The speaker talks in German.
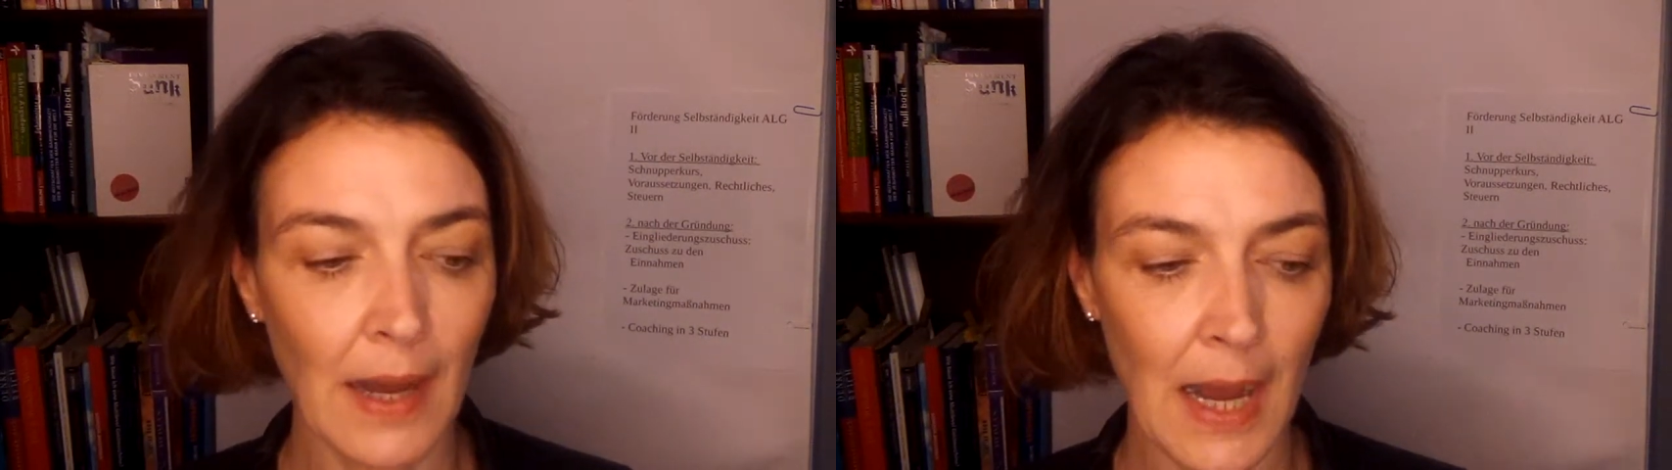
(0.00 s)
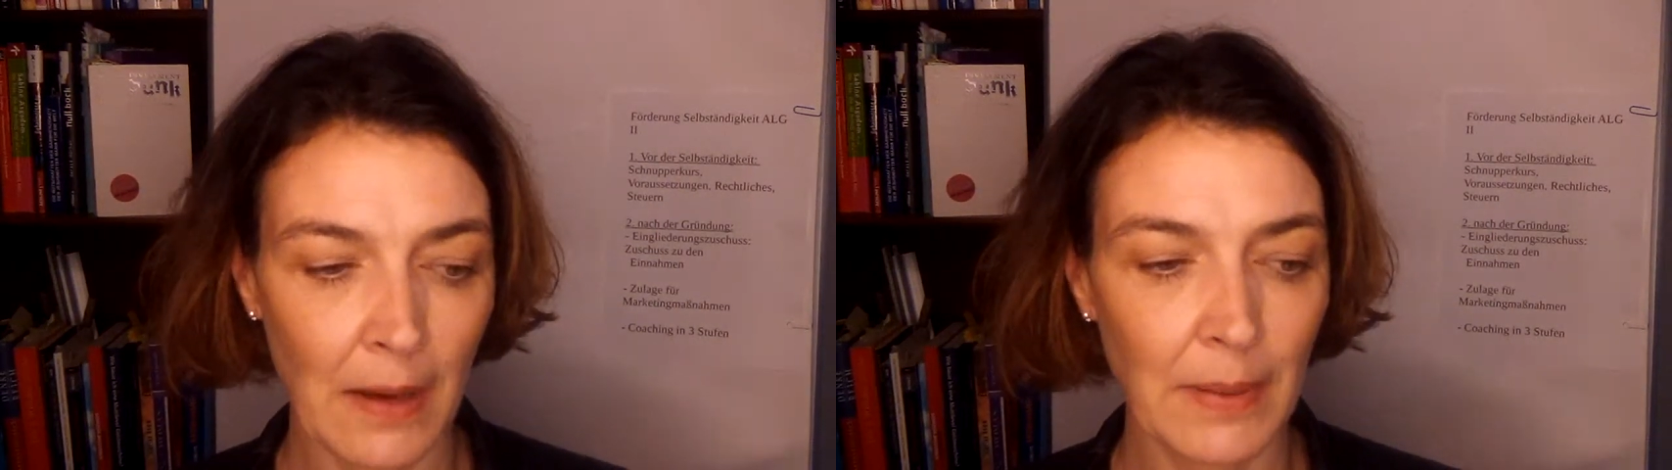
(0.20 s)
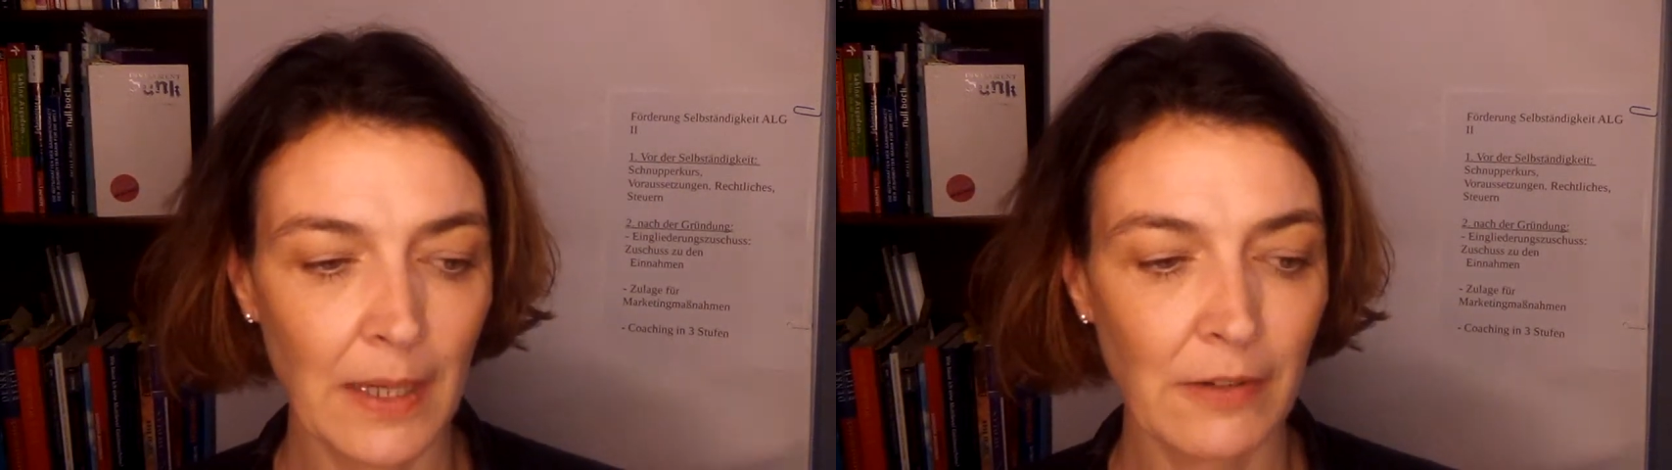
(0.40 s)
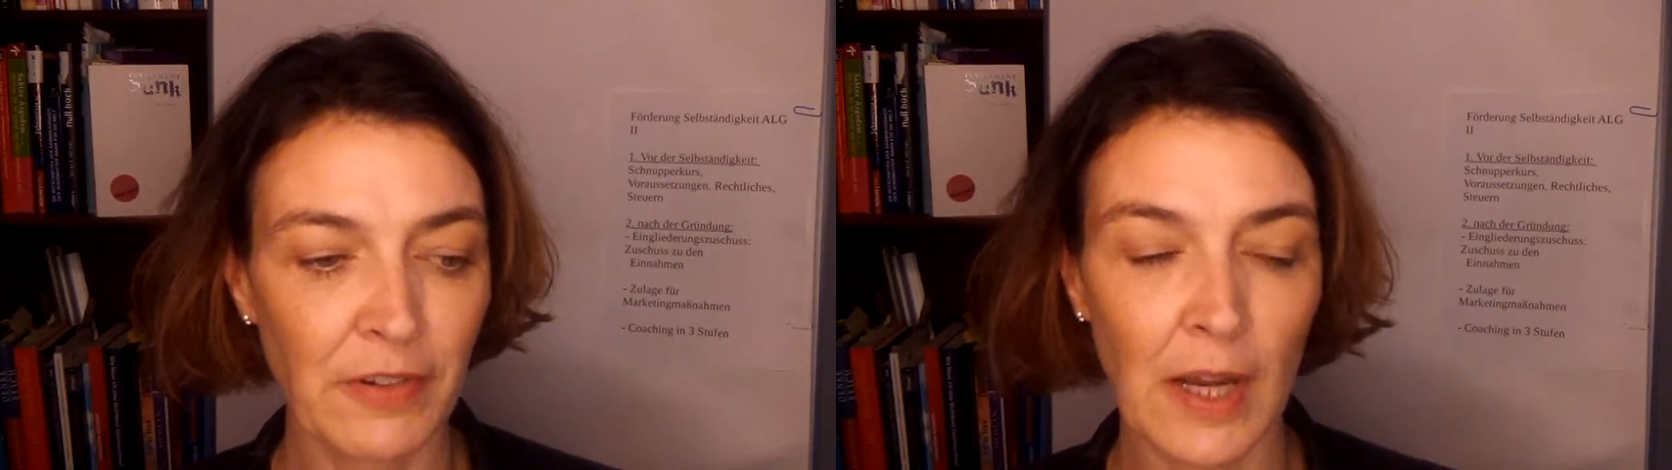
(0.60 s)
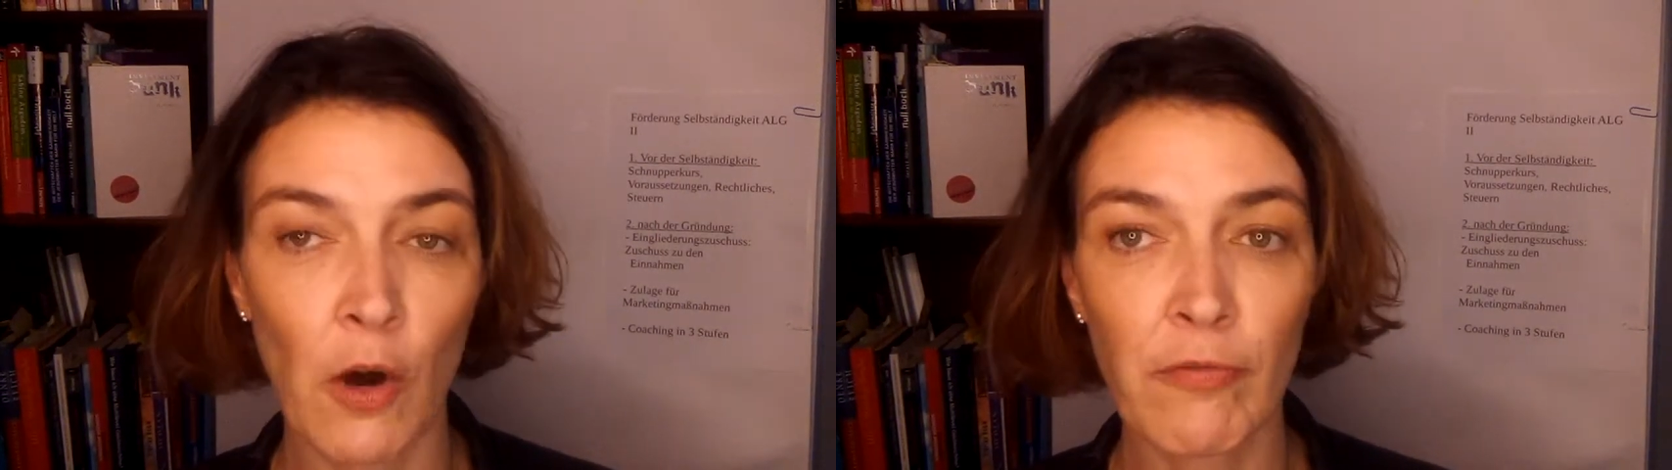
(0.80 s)
aber
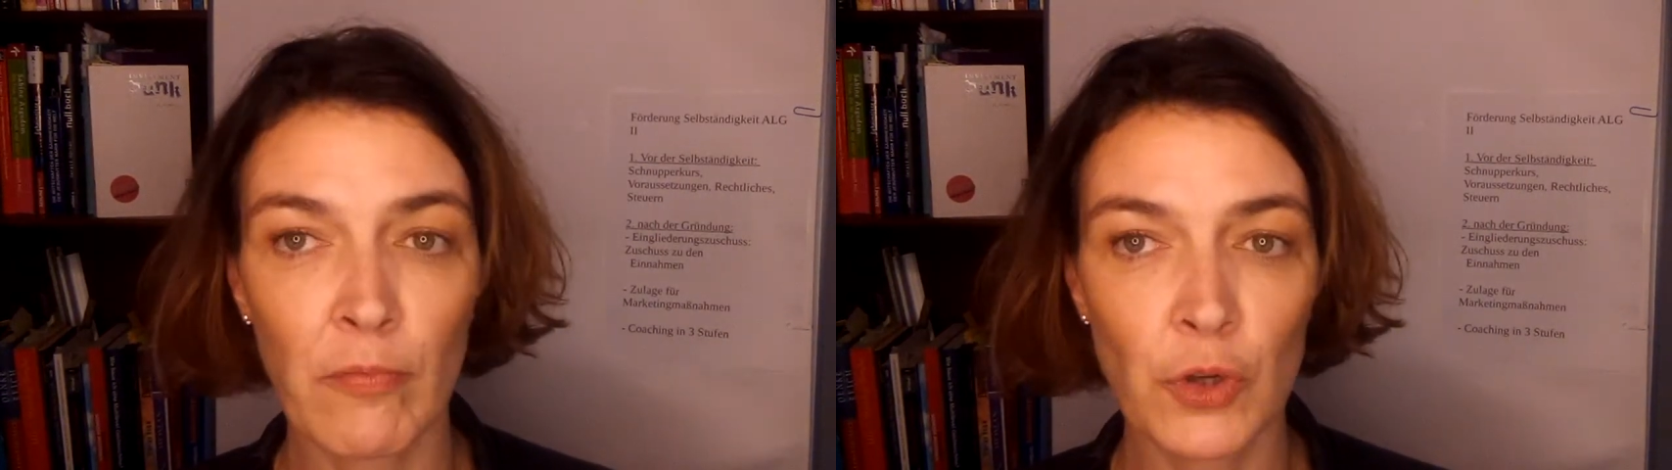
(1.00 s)
verkaufen